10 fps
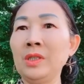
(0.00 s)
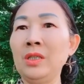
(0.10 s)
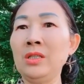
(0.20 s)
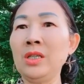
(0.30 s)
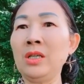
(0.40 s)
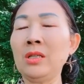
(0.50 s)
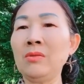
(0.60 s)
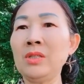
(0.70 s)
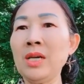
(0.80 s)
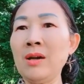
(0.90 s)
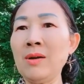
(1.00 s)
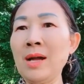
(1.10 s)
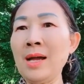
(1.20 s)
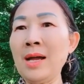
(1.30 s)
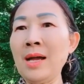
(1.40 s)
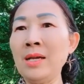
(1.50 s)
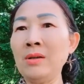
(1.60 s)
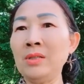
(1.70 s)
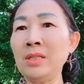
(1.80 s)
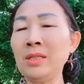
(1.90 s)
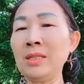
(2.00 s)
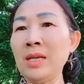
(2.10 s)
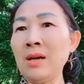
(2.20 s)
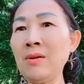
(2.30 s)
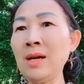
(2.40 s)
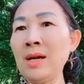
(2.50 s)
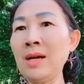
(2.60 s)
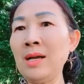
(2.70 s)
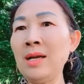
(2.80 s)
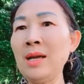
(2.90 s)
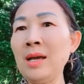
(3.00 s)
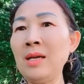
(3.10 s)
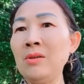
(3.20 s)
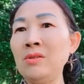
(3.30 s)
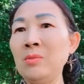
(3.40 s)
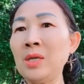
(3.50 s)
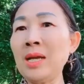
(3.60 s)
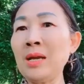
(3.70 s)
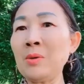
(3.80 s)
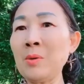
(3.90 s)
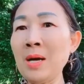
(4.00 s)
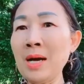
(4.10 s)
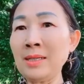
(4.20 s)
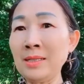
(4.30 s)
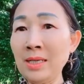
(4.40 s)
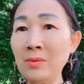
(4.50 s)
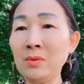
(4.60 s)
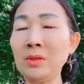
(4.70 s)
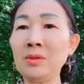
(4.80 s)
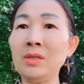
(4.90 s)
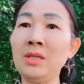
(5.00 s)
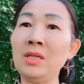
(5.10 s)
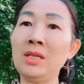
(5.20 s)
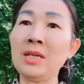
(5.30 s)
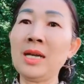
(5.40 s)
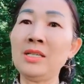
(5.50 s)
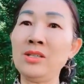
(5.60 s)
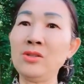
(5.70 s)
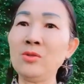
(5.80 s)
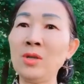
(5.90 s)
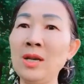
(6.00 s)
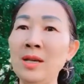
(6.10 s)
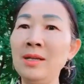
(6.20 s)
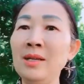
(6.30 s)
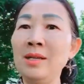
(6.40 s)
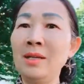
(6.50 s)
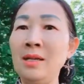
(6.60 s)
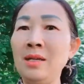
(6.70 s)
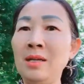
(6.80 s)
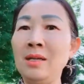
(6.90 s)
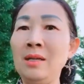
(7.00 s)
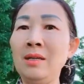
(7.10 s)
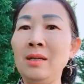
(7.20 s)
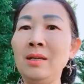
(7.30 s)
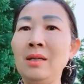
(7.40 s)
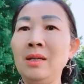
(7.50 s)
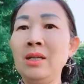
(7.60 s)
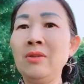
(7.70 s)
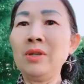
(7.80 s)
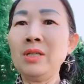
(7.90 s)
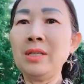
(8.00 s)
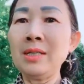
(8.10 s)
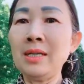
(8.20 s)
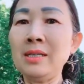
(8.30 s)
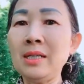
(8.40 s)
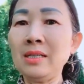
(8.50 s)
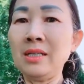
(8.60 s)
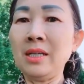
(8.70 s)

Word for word: 一些豆角啊，还有青椒啊，还有日本南瓜这些，我都可以开始种了。嗯，因为现在像今